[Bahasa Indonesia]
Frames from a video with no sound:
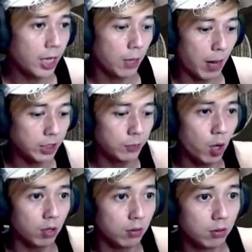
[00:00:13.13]
gimana sih, Bu?
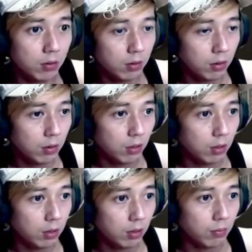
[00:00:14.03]

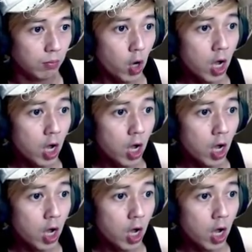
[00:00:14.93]
Bu.